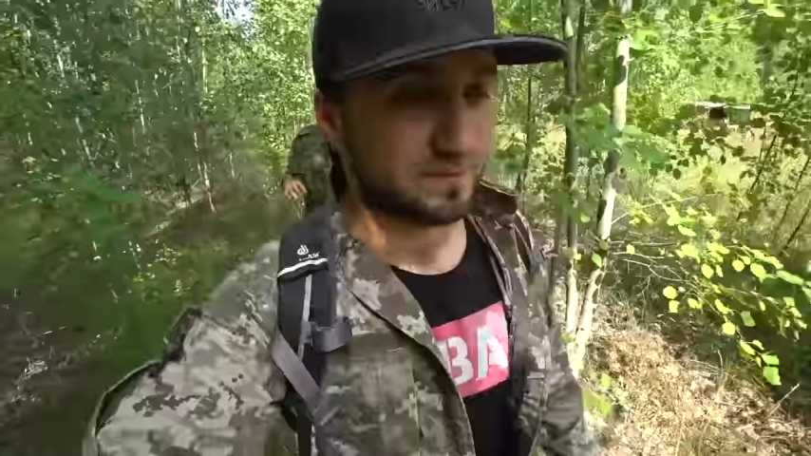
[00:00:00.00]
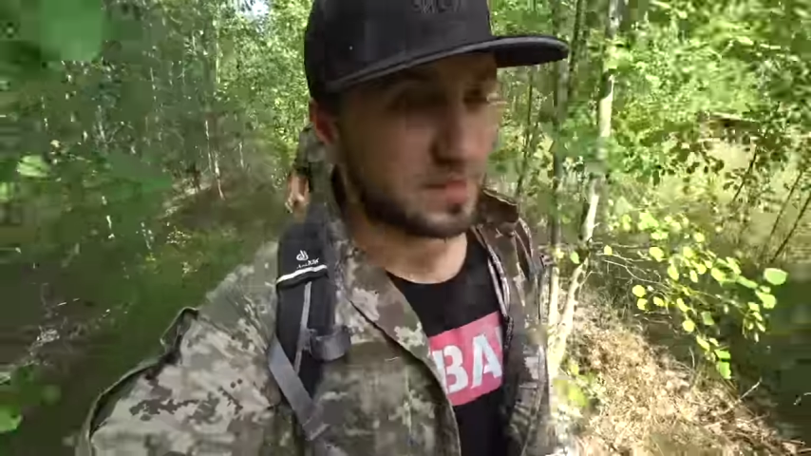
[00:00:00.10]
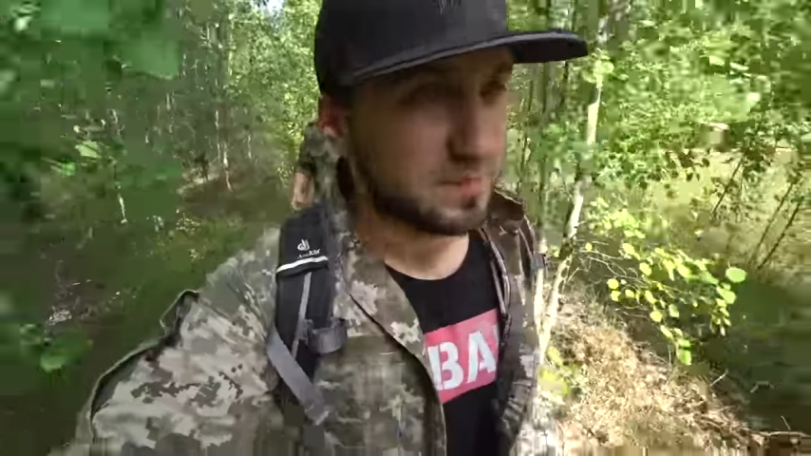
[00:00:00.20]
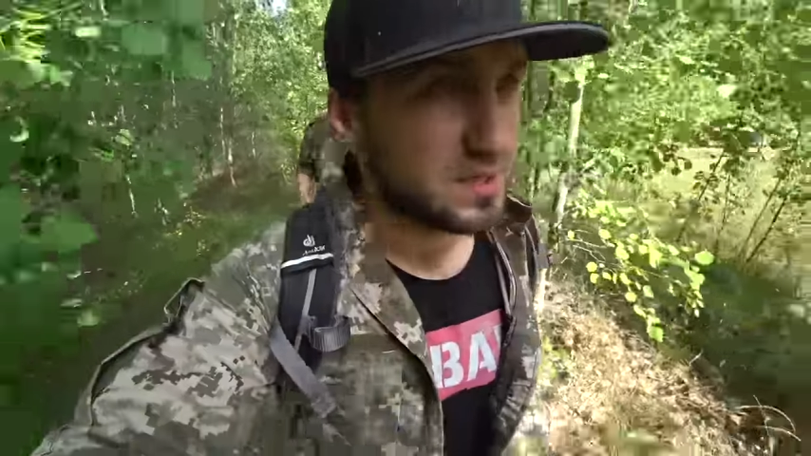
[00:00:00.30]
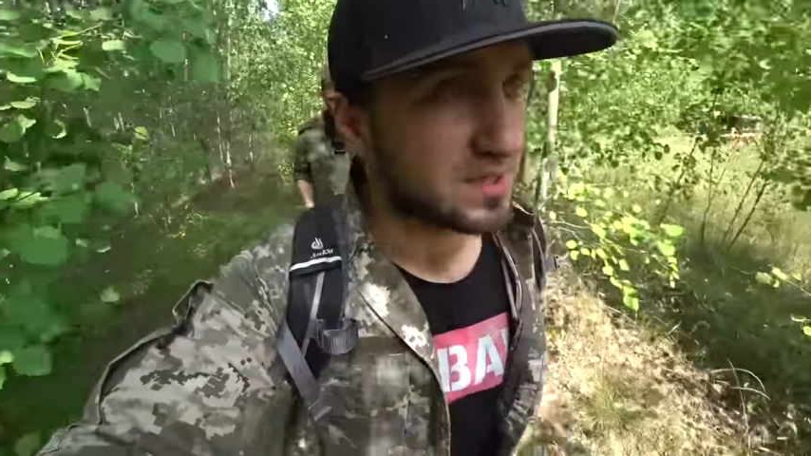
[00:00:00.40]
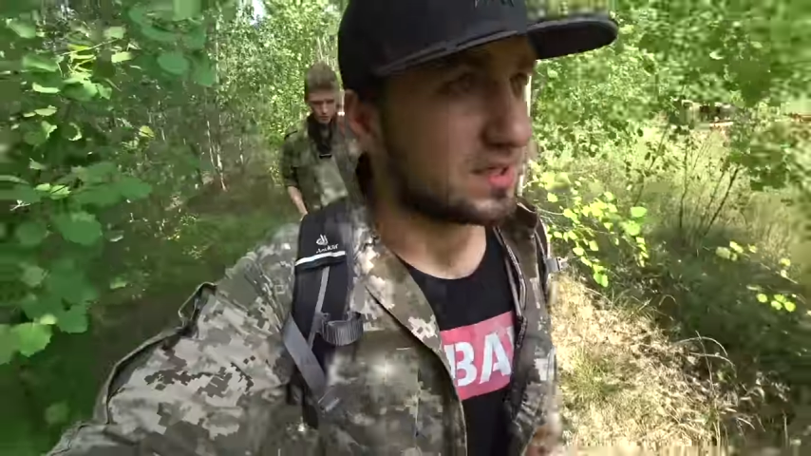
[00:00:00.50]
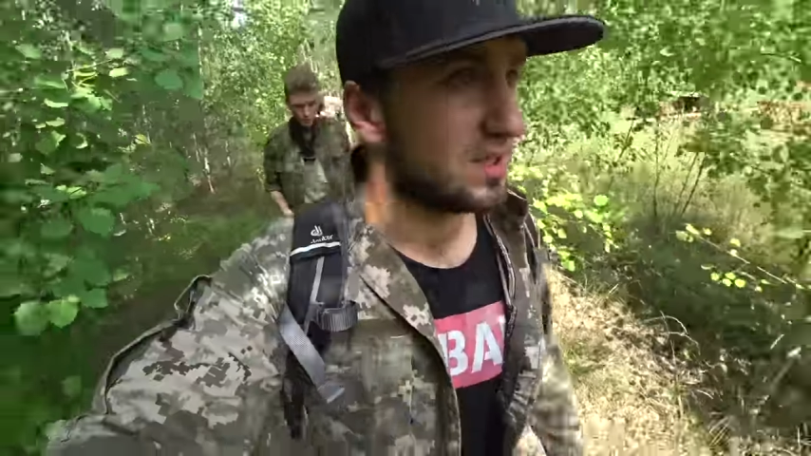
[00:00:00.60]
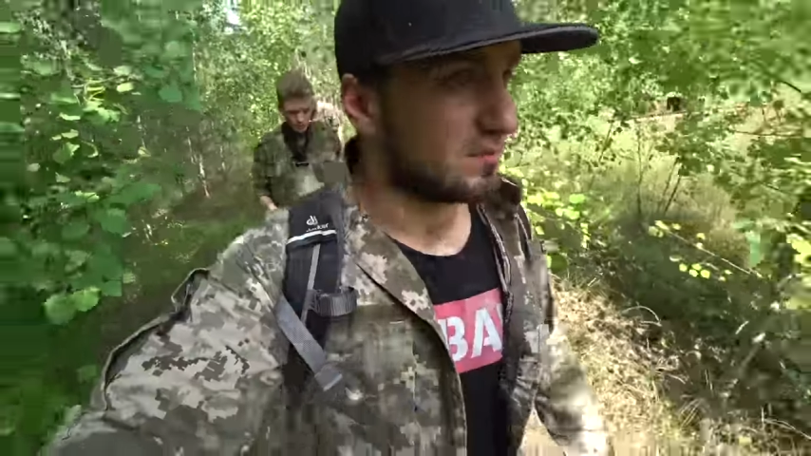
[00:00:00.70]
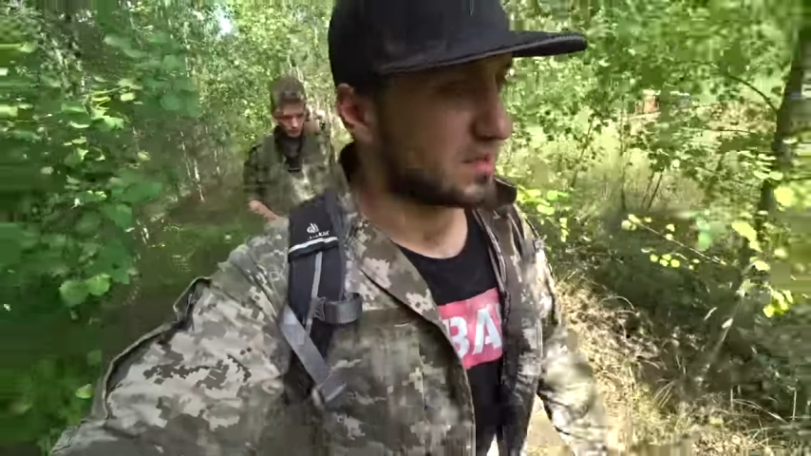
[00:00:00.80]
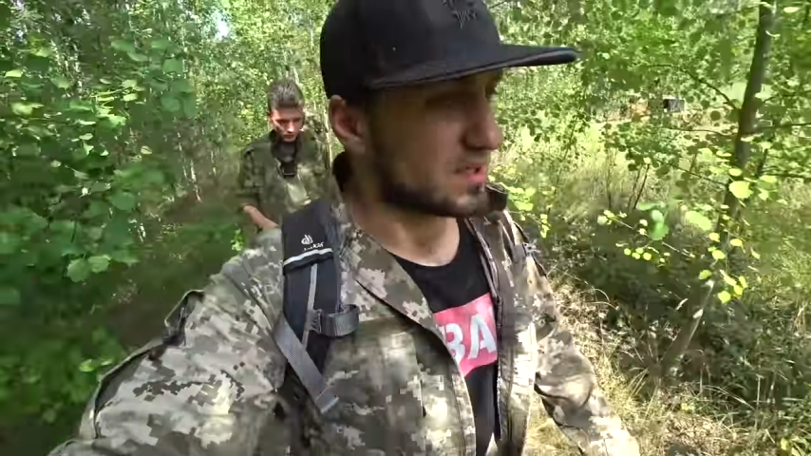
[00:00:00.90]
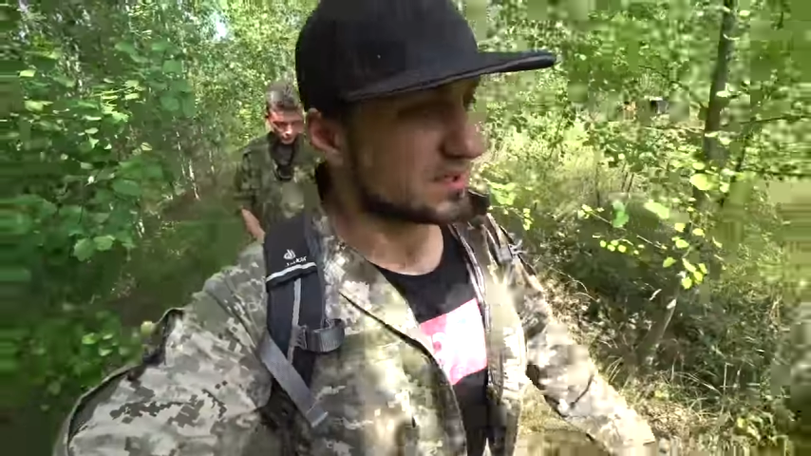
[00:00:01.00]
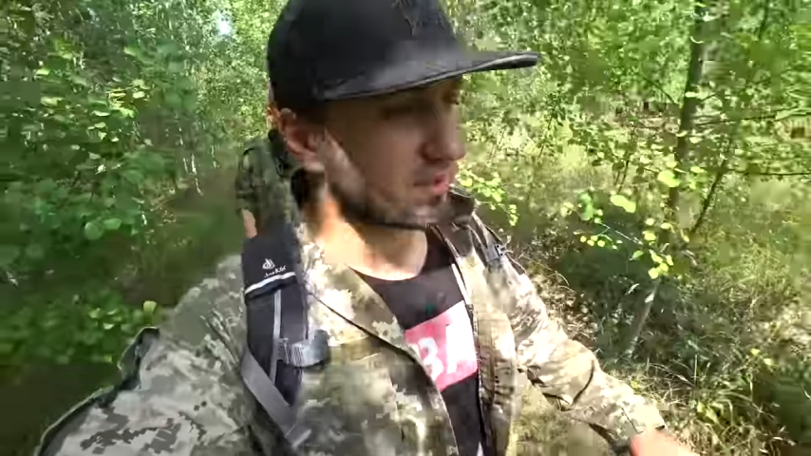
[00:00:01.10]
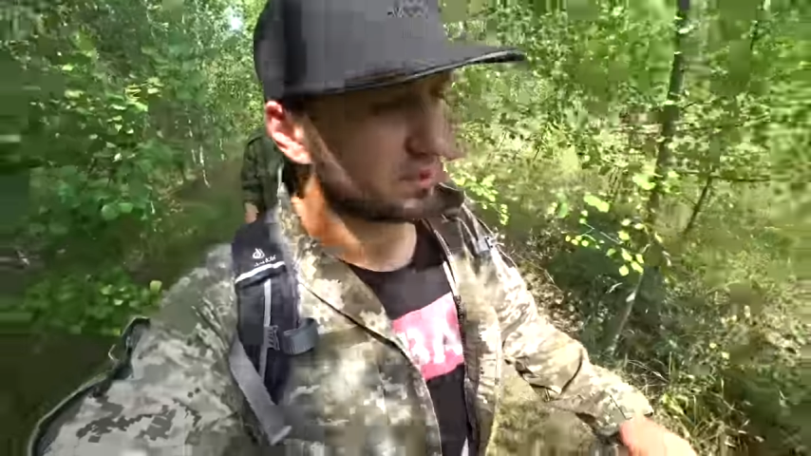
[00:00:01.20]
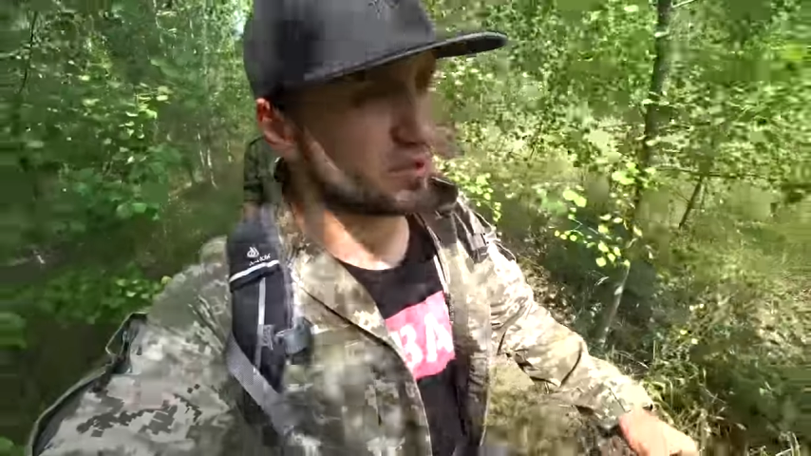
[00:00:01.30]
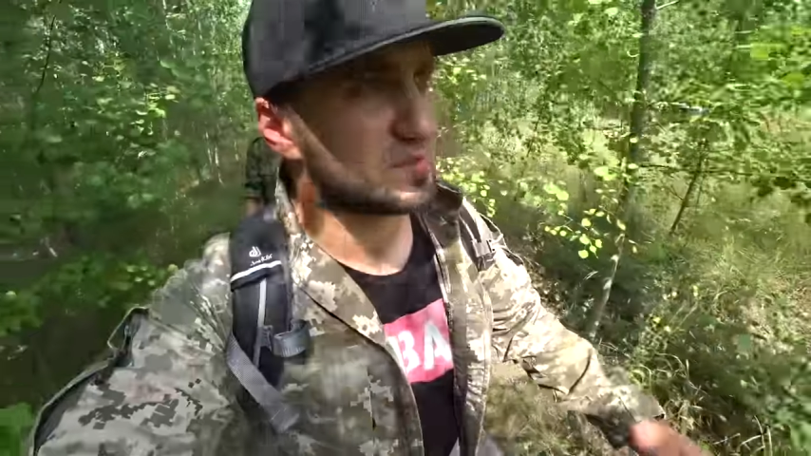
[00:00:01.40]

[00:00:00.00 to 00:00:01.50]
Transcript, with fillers: Припяти, мне некоторые люди